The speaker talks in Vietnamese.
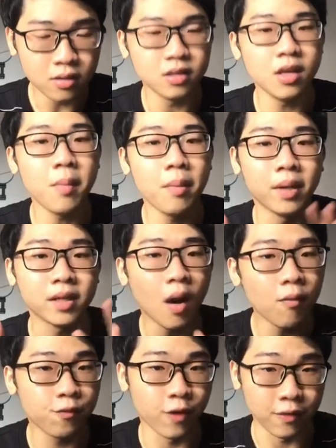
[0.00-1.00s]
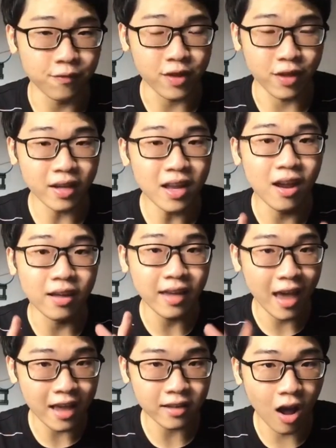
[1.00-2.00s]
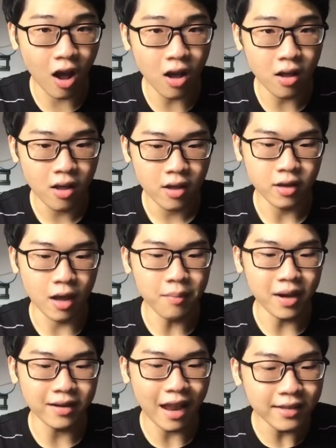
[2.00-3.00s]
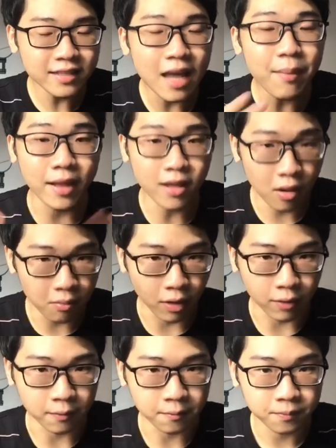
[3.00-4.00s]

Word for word: nhưng mà mình không viện về những cái lời khen đó để mà đánh giá bản thân mình.